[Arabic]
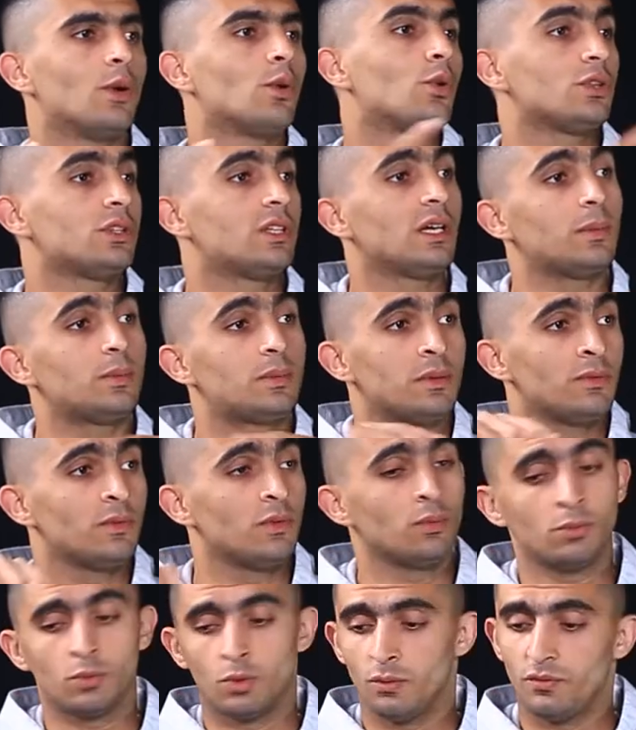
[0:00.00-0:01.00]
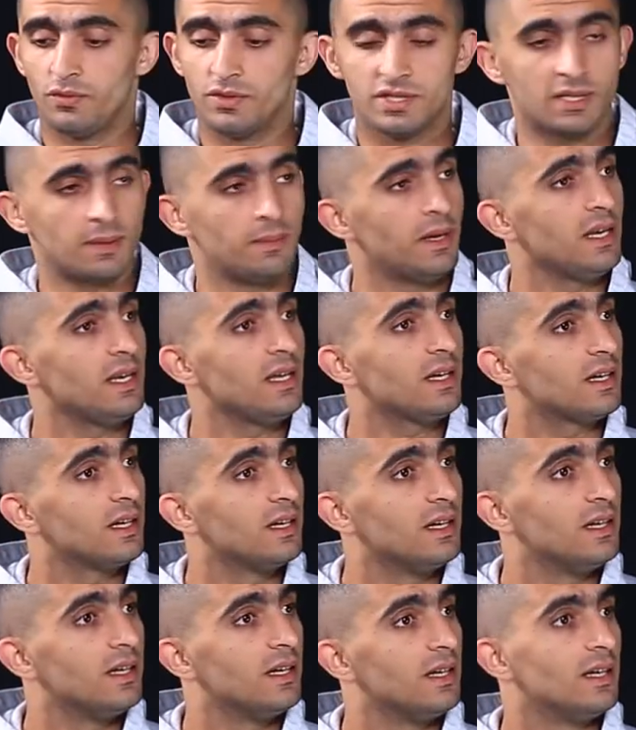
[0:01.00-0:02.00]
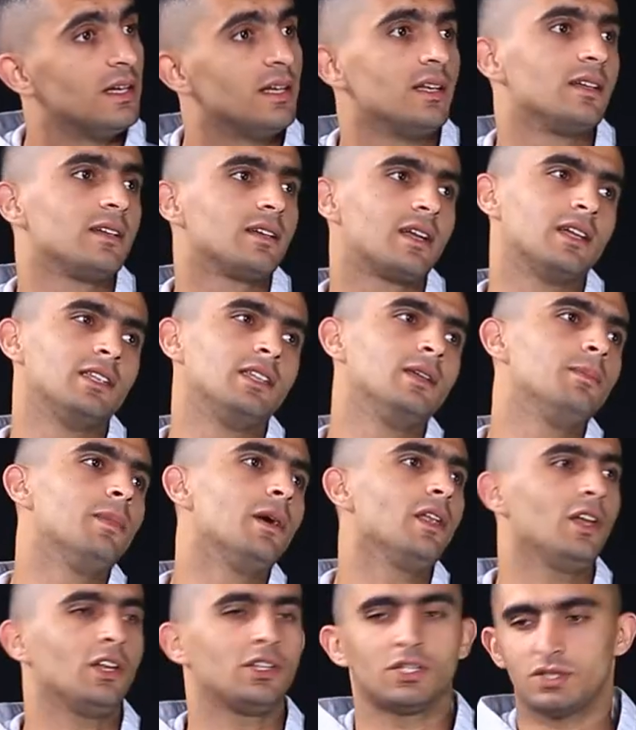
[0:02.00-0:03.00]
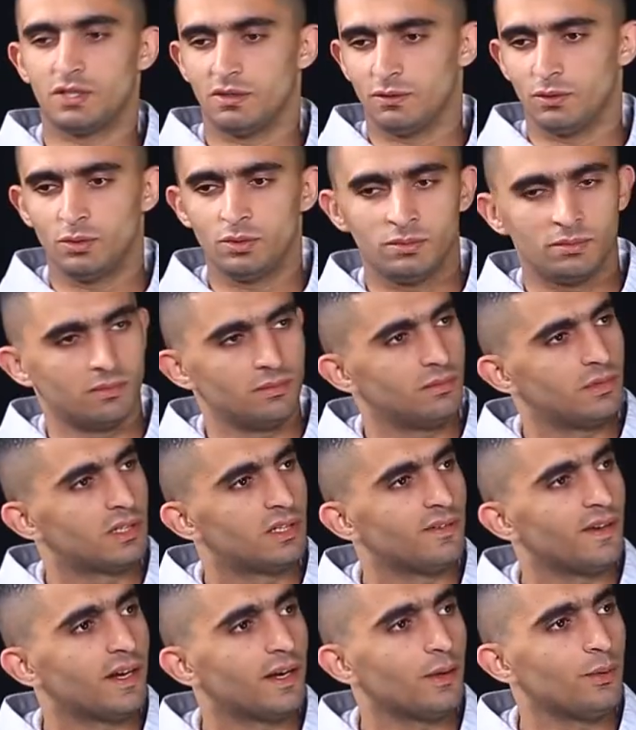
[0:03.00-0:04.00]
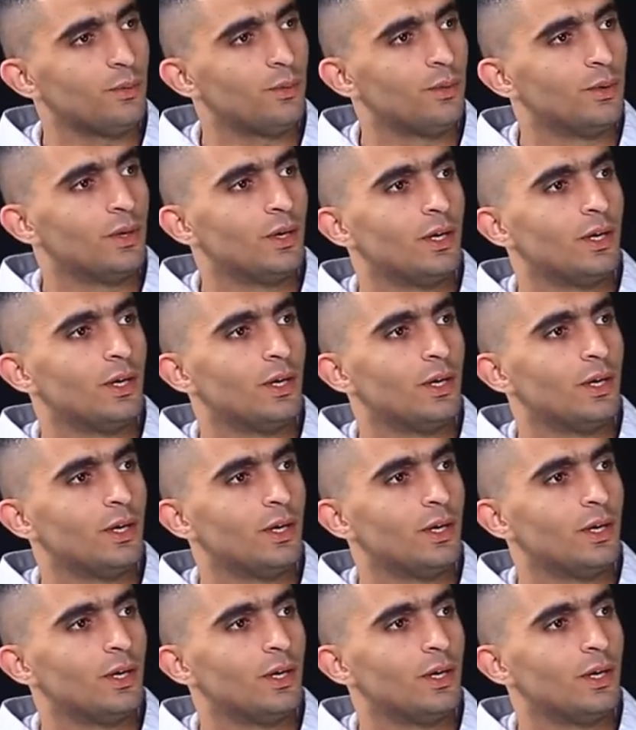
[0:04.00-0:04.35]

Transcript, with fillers: لو كنت جبت بيهم جون في الزمالك كان يبقى ال 11 جون اتركنوا